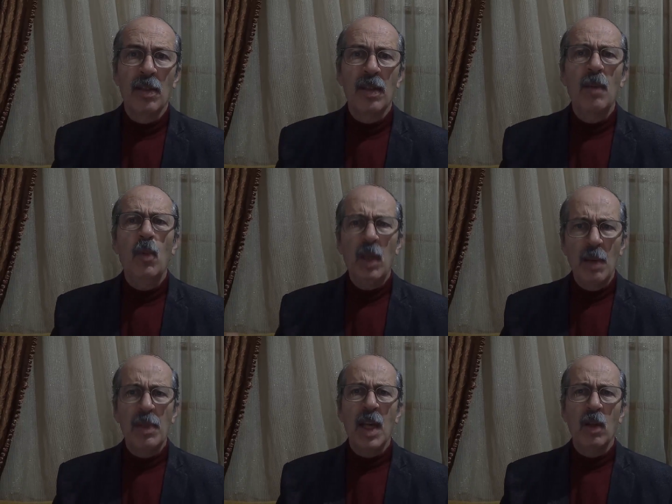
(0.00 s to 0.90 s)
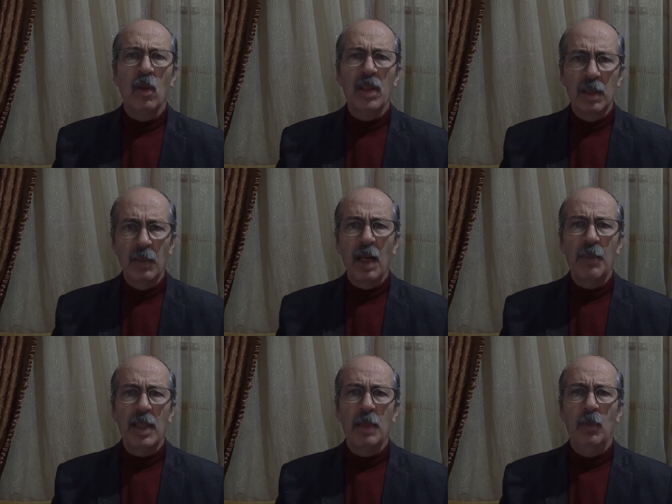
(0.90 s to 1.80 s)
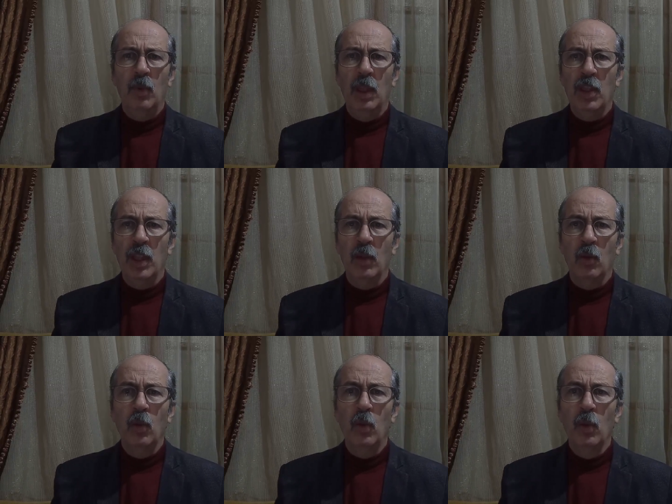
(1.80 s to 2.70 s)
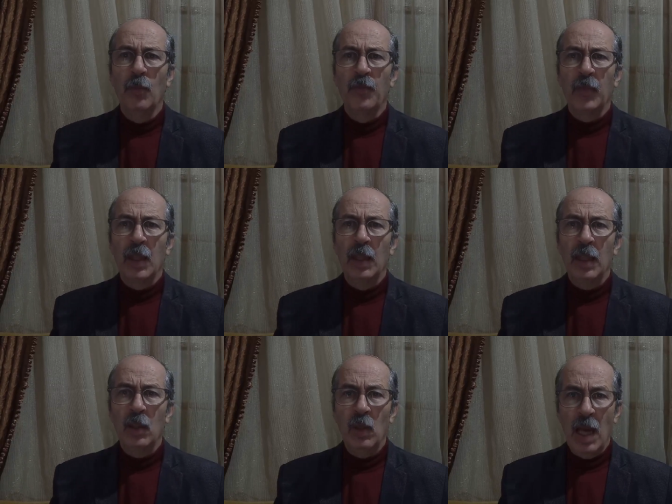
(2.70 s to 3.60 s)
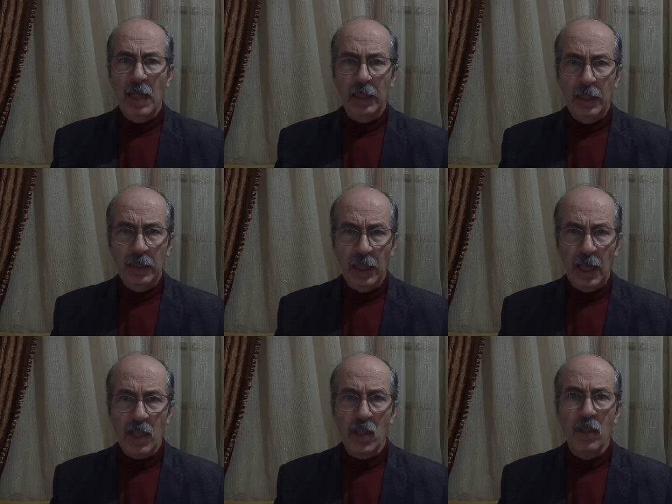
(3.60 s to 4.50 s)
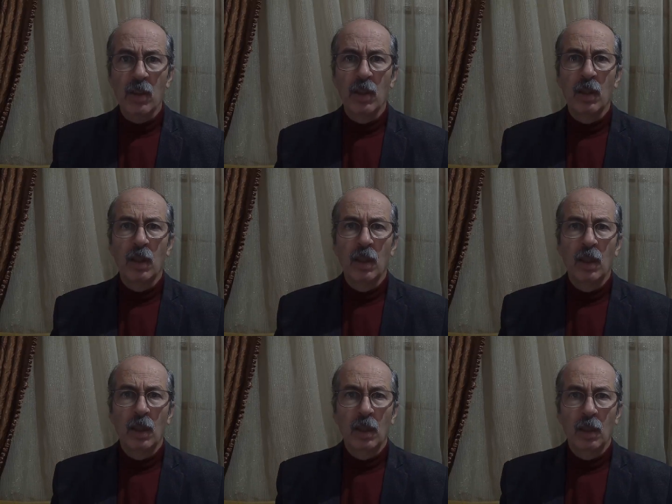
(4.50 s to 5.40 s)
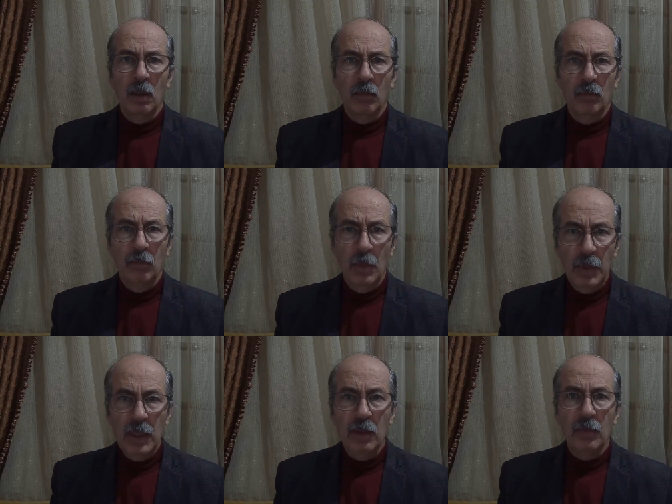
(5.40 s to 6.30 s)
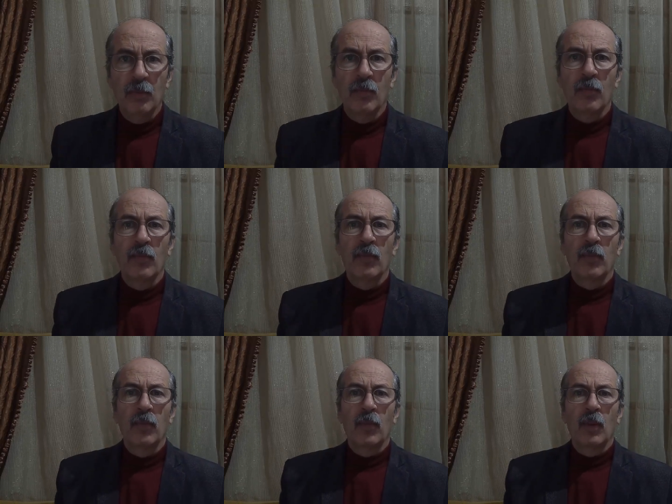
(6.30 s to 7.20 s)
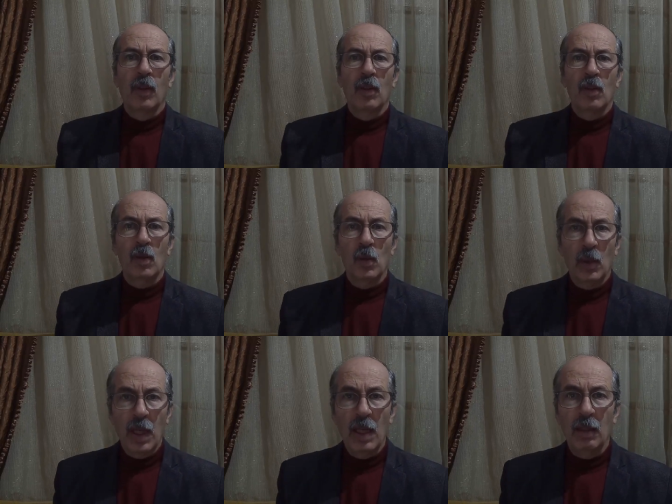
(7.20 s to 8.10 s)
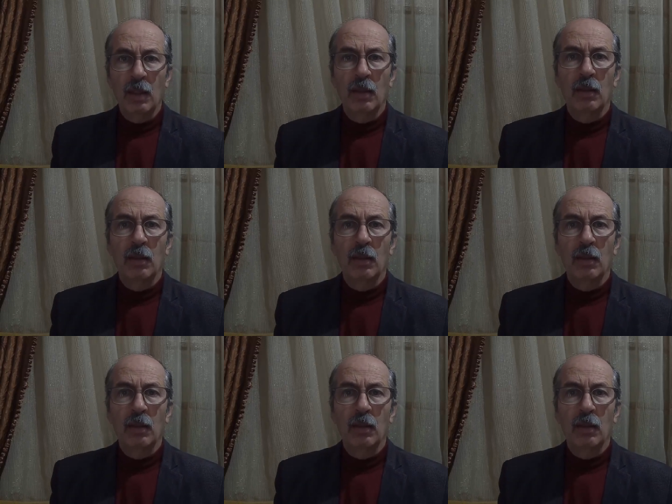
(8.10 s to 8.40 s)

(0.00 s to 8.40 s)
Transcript: نسمعوا لها مزيان وخص المغاربه يسمعوا لها الشيء هذا كله لانه الان كاين نقاش ما بين سكان